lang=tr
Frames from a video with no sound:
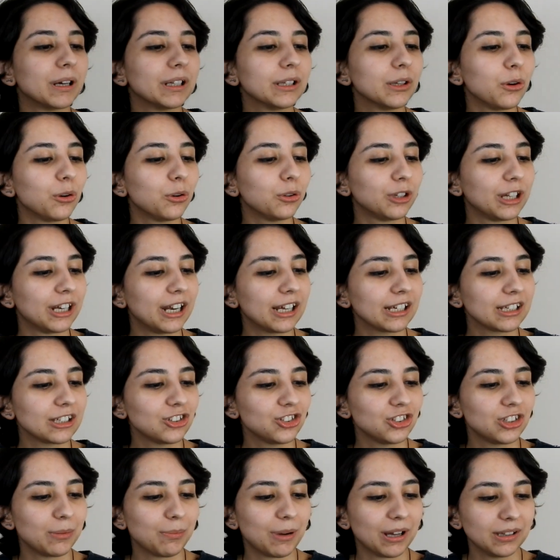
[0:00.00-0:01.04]
Bana öneren
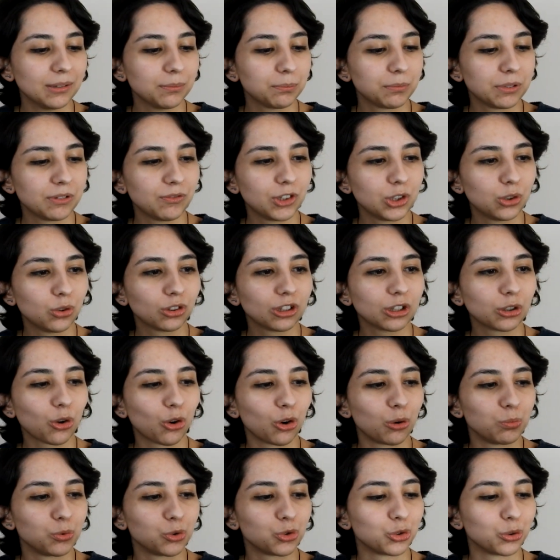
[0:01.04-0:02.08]
kişi de ben bir videoda
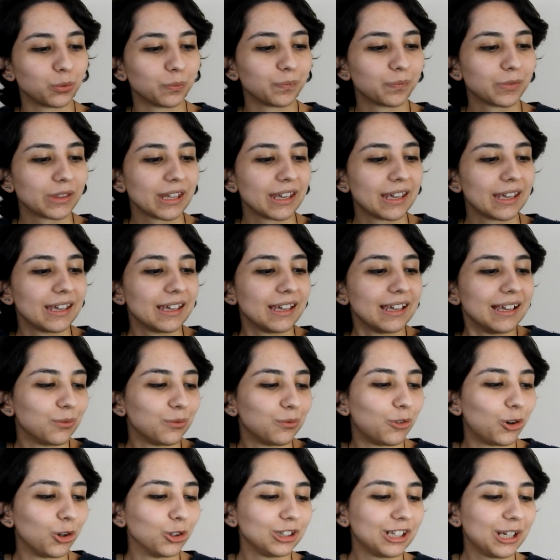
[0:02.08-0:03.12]
görmüştüm.
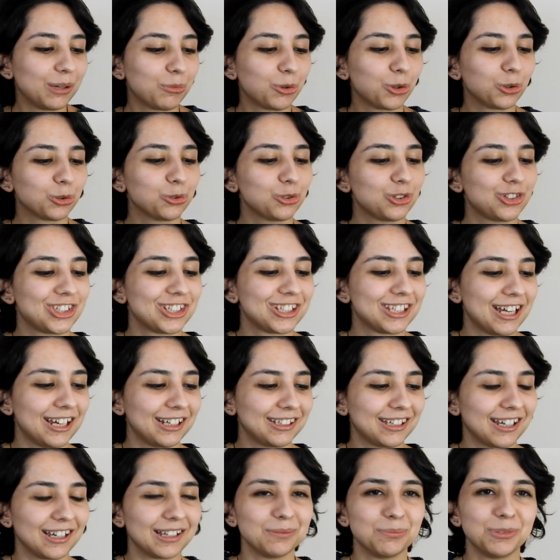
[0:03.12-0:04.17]
Voldemort'u
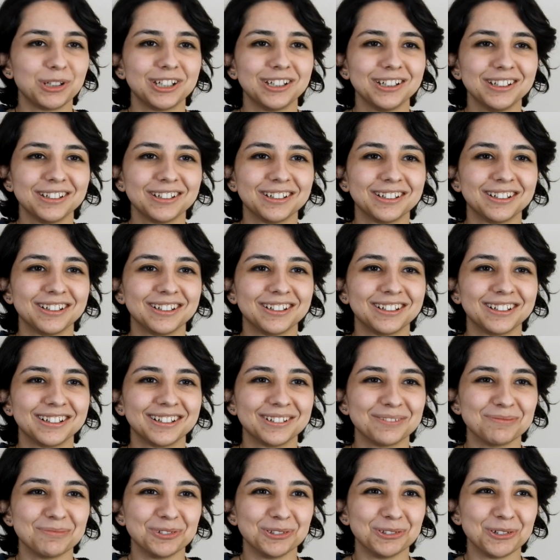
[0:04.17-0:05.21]
çizerken biri
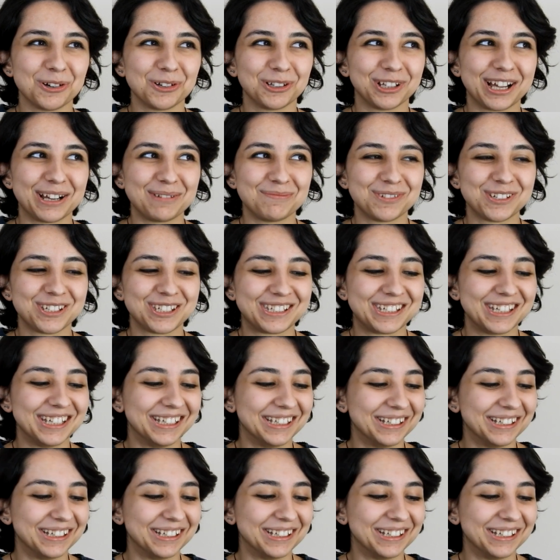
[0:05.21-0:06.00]
bunu önermişti.